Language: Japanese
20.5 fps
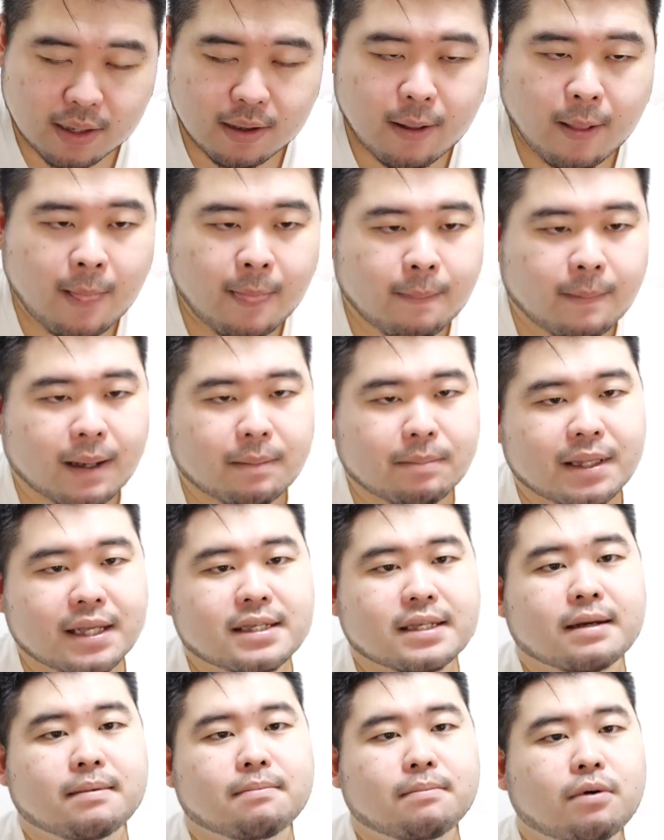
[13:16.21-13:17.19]
だから皆
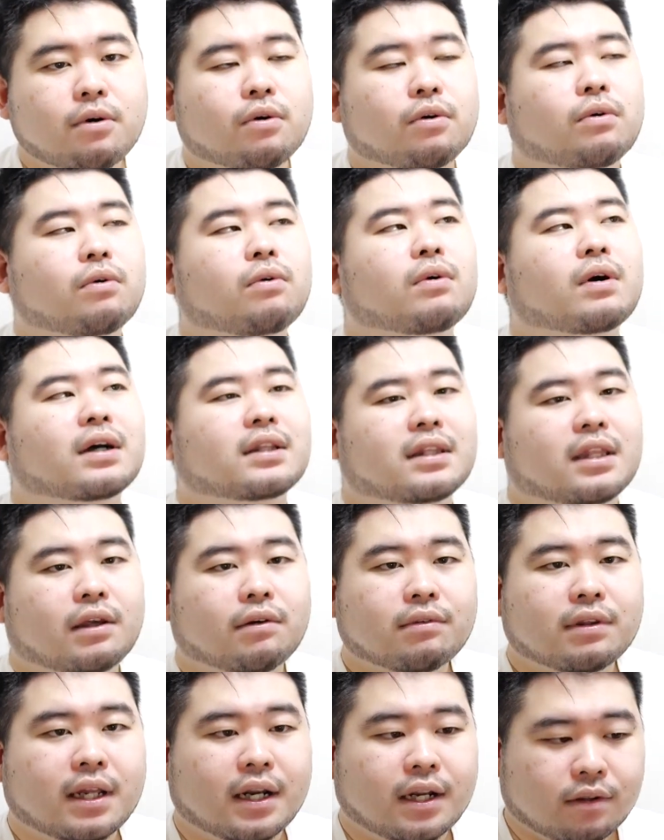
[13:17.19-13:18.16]
さんも本買って
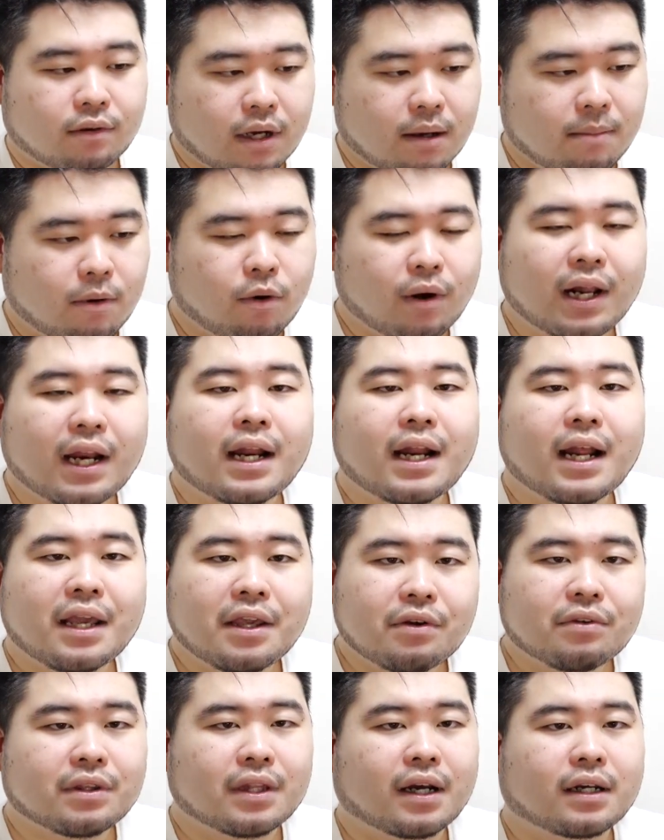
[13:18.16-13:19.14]
読んだりとか、まあ、お金な
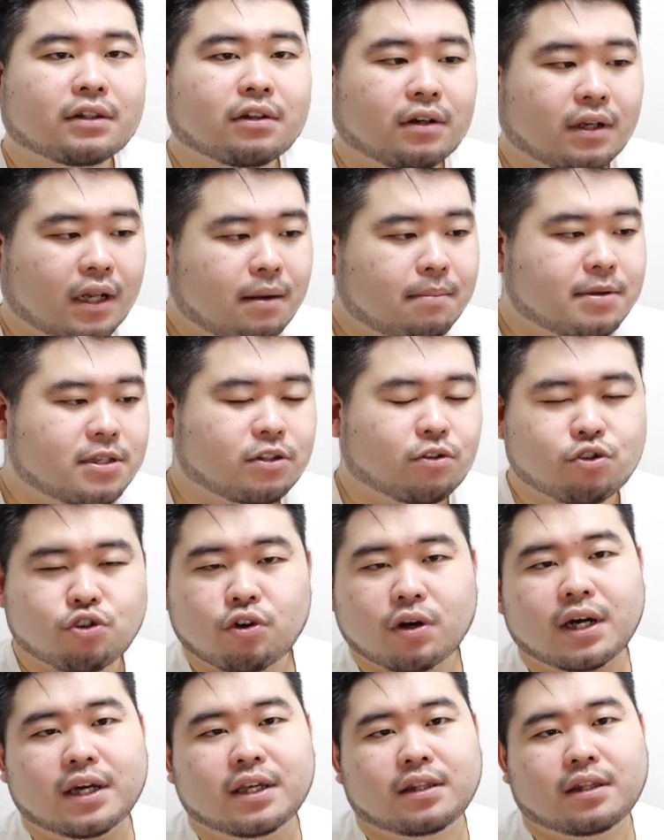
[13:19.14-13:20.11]
いよって方はね、別に図
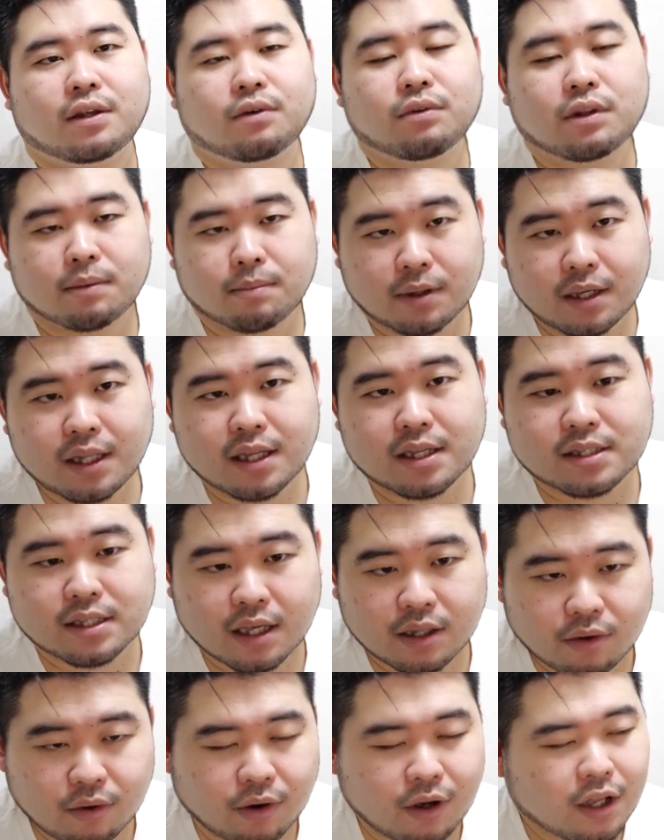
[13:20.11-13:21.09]
書館行って読んでもいいです
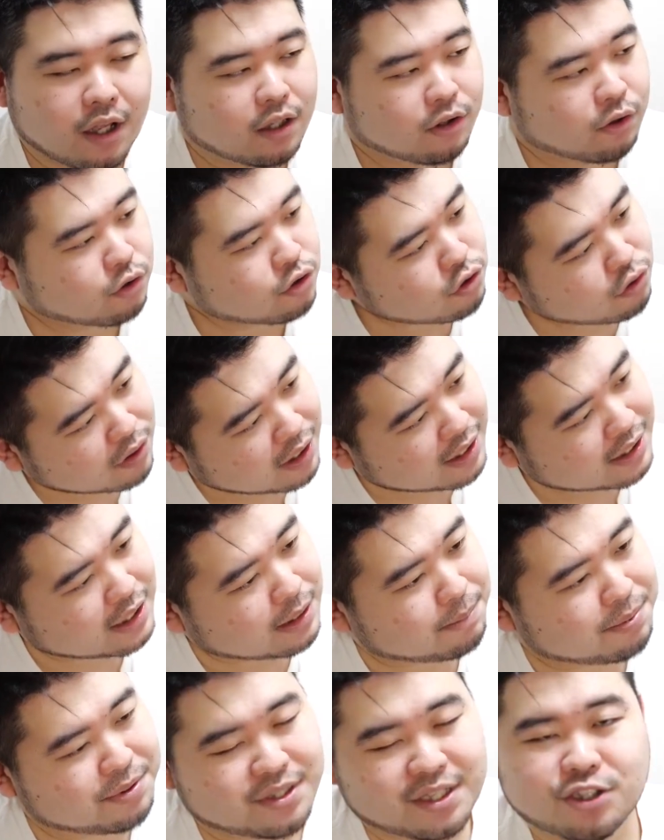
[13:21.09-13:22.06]
けど、図書館
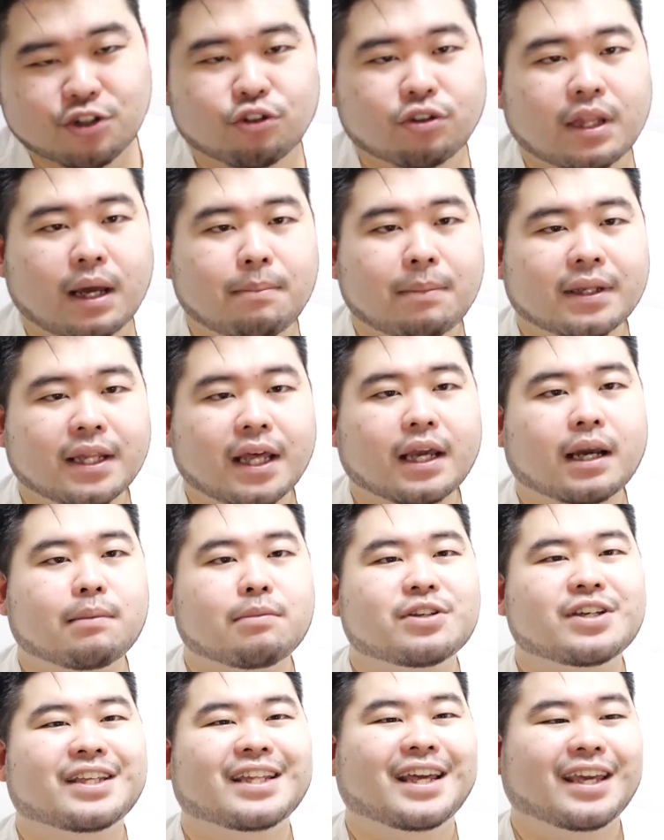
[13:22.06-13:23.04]
にビジネス書ってあんまないか
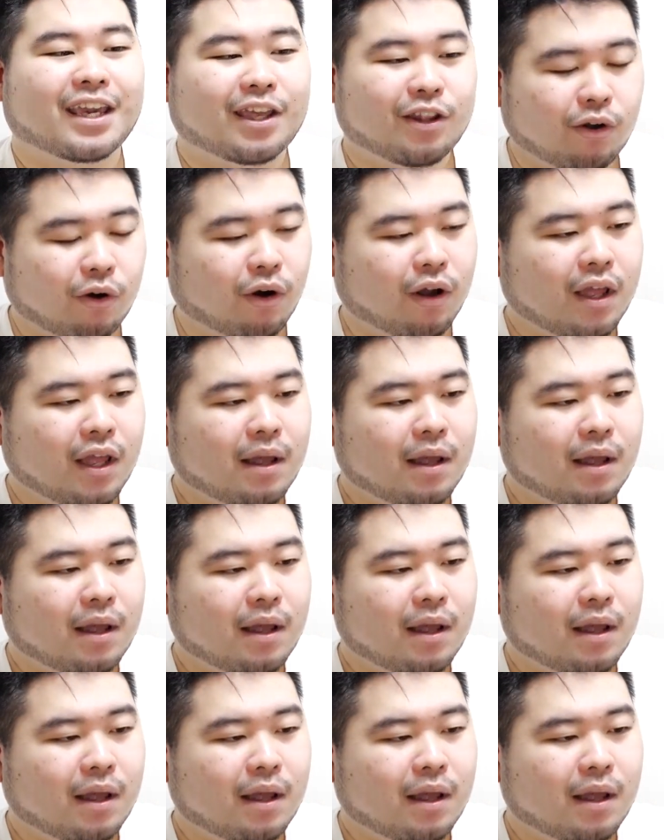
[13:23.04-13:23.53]
もしれないけど、